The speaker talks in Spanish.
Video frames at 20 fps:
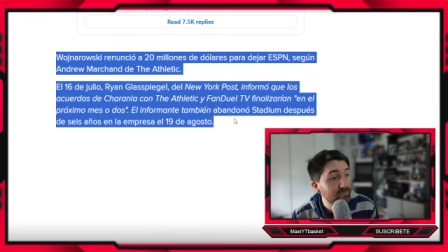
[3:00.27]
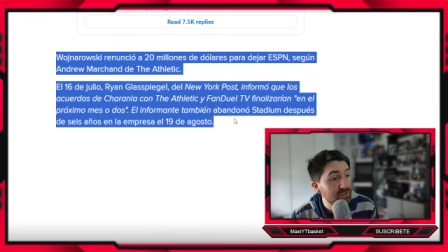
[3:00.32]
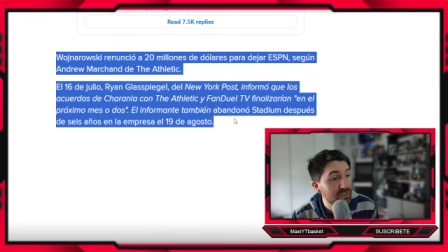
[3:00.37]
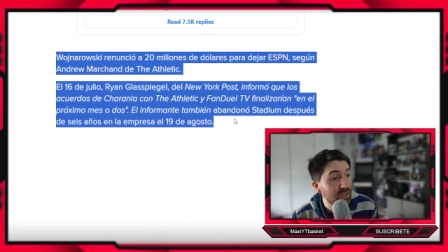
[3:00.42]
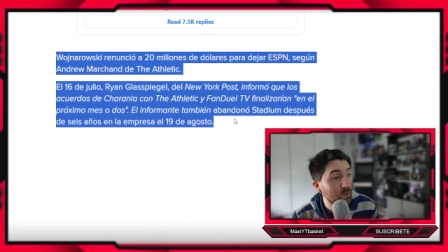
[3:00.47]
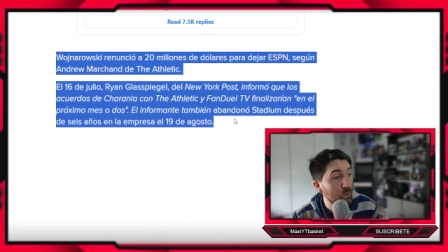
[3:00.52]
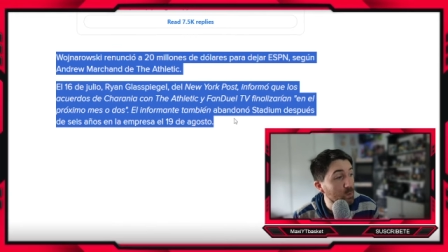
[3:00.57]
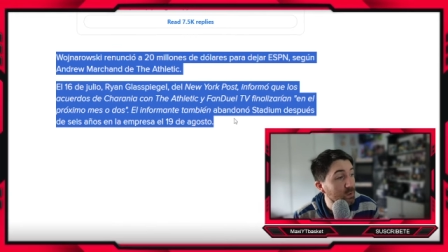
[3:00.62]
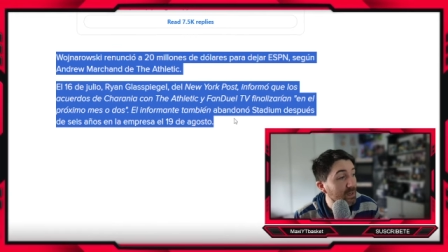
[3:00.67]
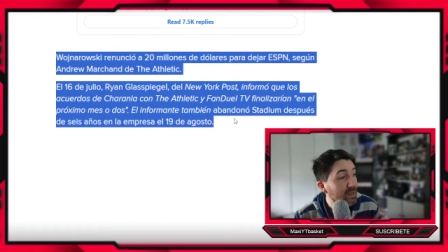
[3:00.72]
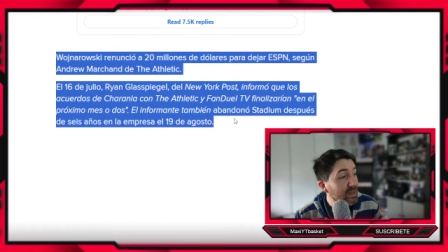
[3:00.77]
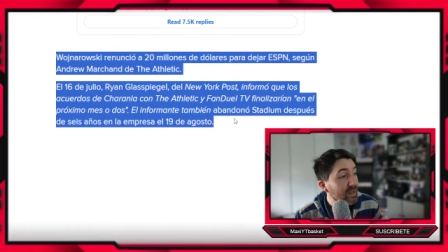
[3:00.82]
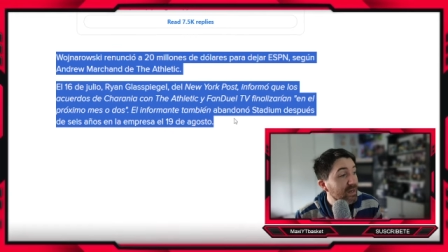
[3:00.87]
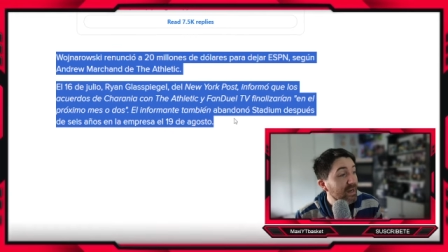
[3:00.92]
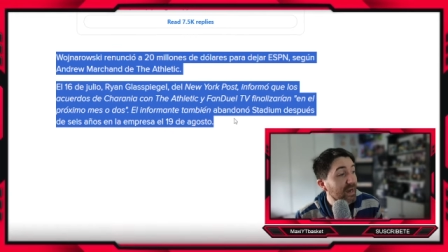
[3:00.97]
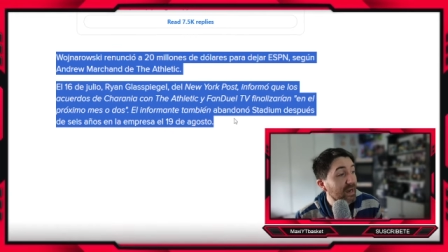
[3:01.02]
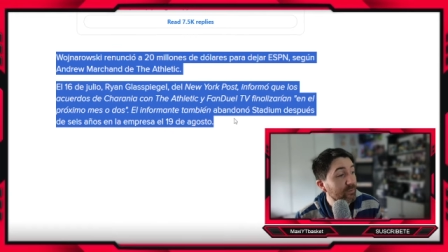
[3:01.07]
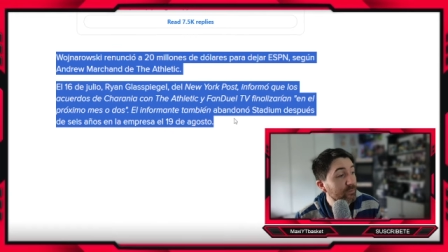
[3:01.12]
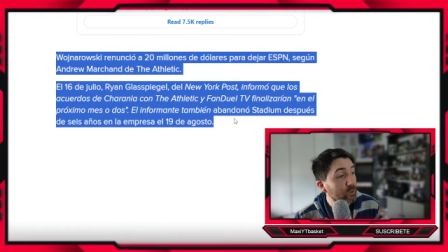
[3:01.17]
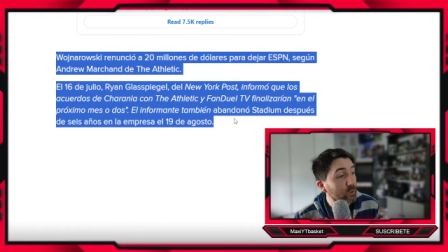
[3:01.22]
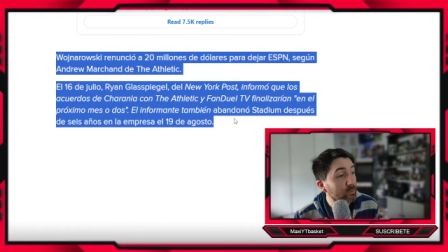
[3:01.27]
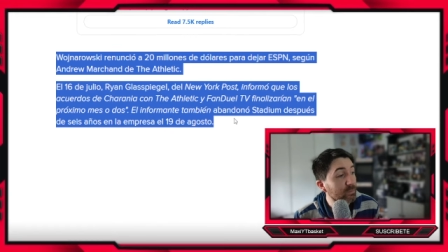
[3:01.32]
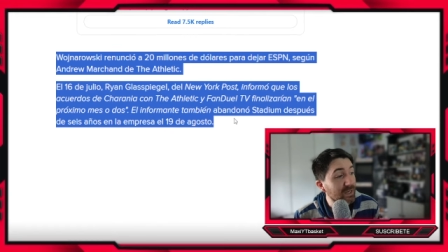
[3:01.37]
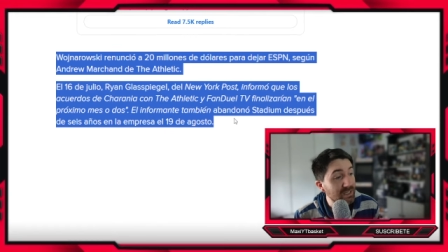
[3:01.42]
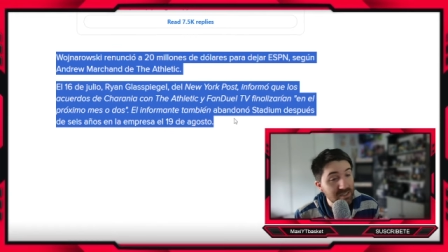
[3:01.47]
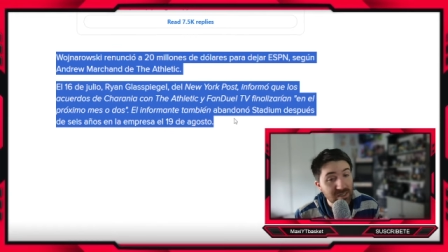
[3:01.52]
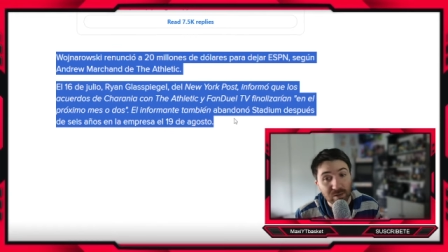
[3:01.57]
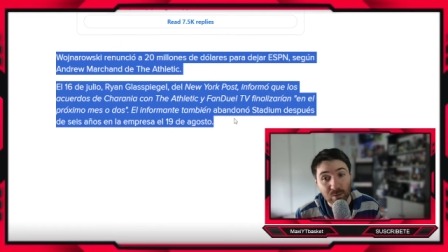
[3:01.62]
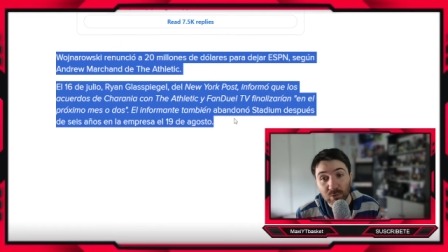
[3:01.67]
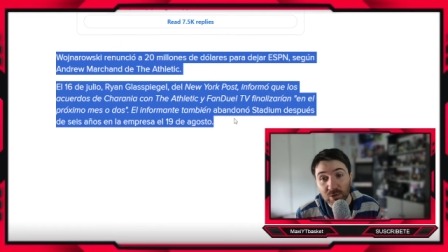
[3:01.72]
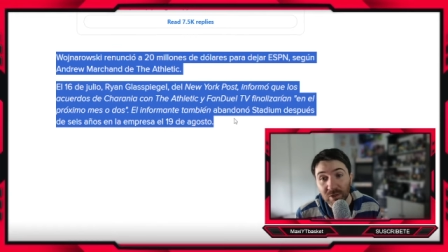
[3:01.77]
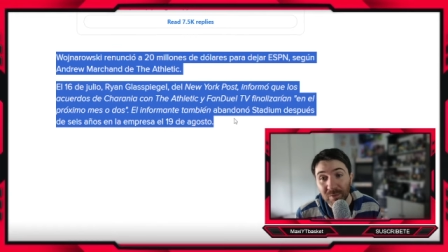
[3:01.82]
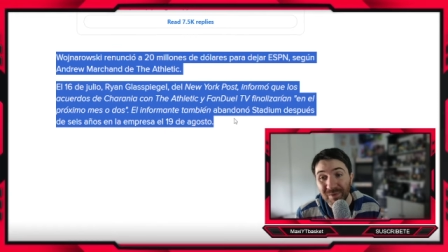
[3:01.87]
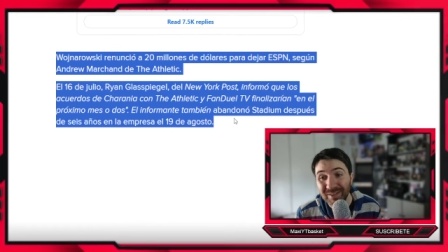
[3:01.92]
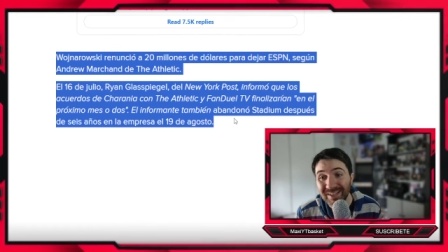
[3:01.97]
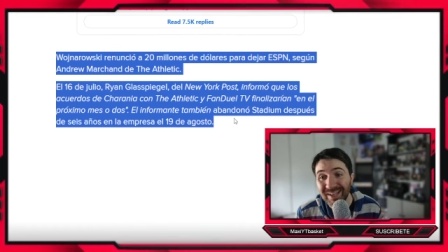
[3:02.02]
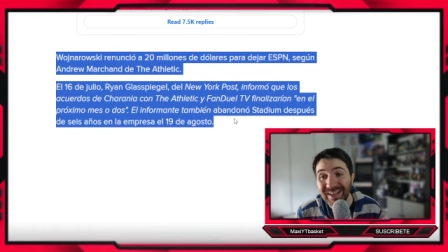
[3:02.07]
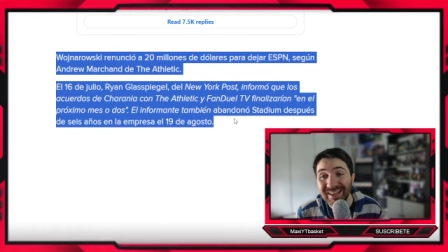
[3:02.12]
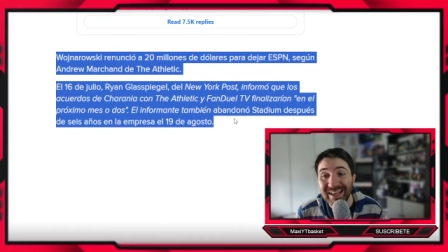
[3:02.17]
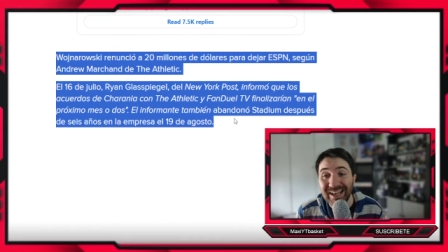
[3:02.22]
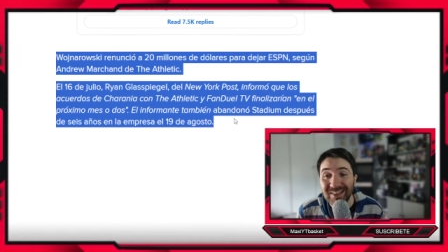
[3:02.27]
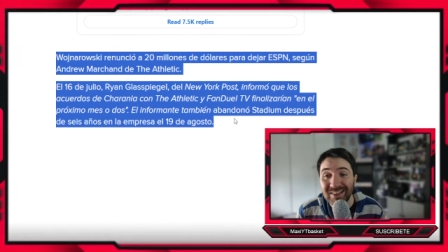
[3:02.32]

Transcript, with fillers: según Andrew Marchand, justamente de